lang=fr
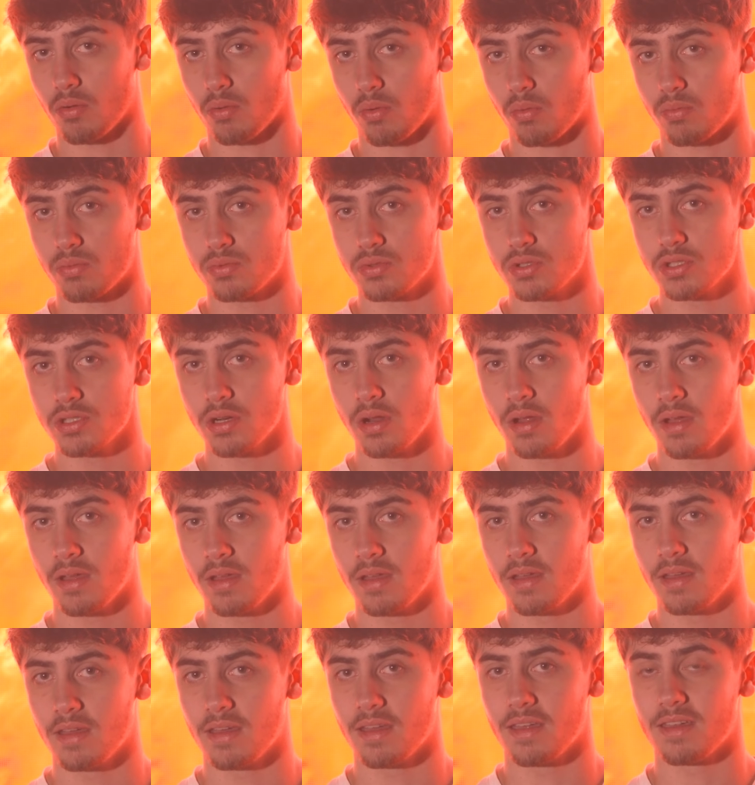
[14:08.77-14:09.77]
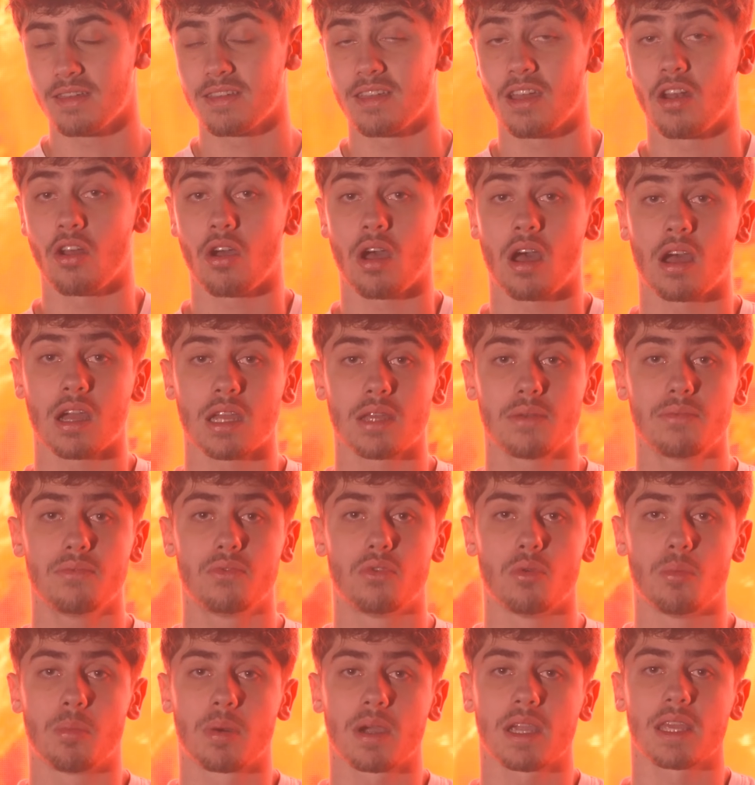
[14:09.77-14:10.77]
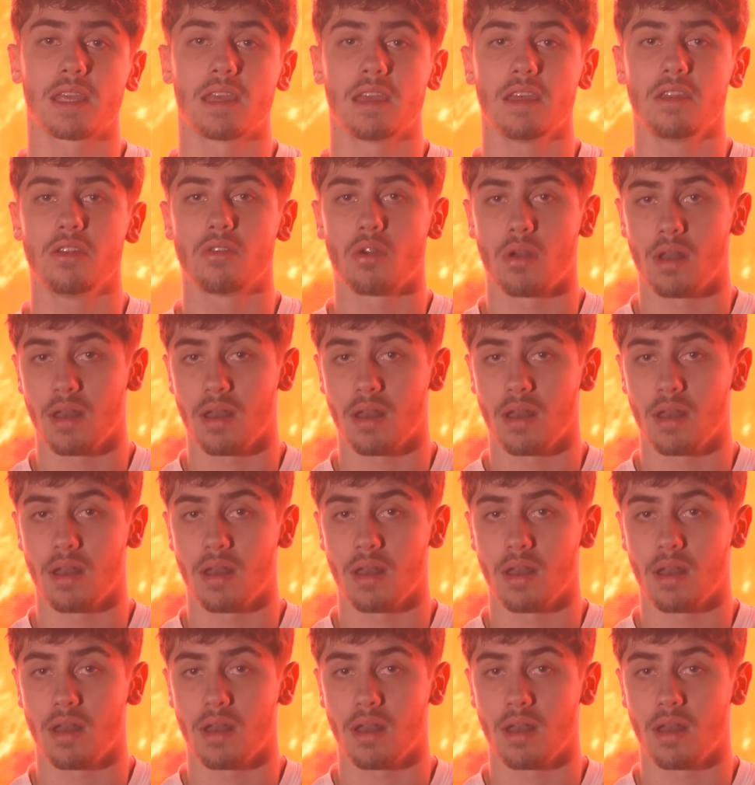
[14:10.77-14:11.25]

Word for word: le rouge, ça leur arrive de briller dans